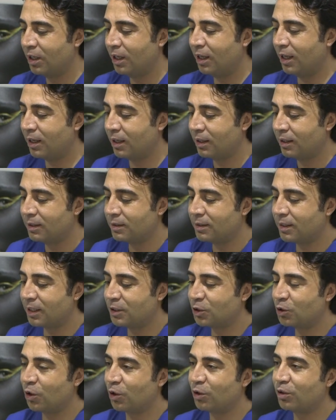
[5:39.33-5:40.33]
E
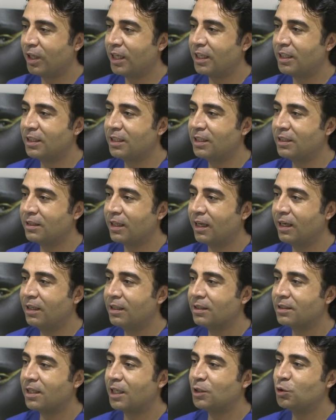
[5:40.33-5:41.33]
saç köklerinin de
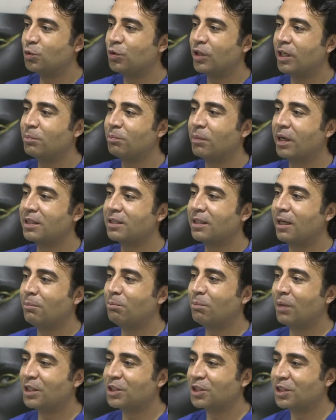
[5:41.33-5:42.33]
saç
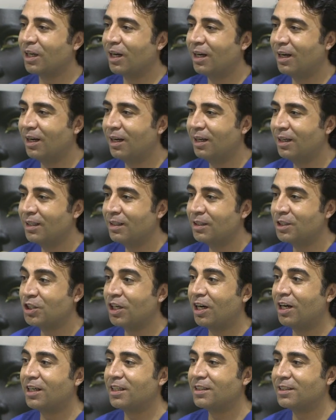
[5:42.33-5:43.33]
üretmekten başka
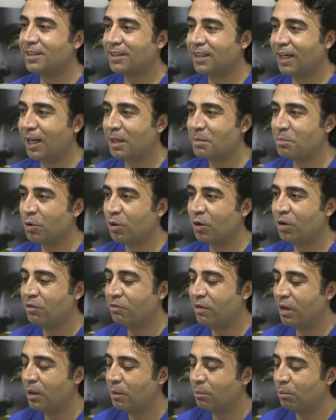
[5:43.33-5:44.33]
çaresi kalmıyor
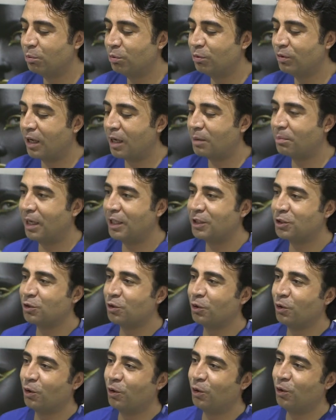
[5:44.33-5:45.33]
ve bunlar
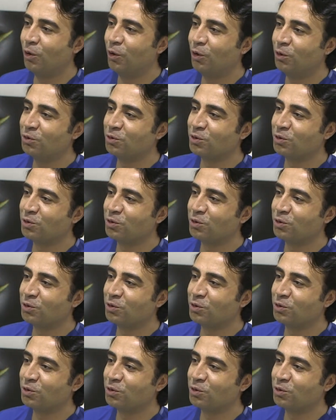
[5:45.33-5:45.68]
başlıyor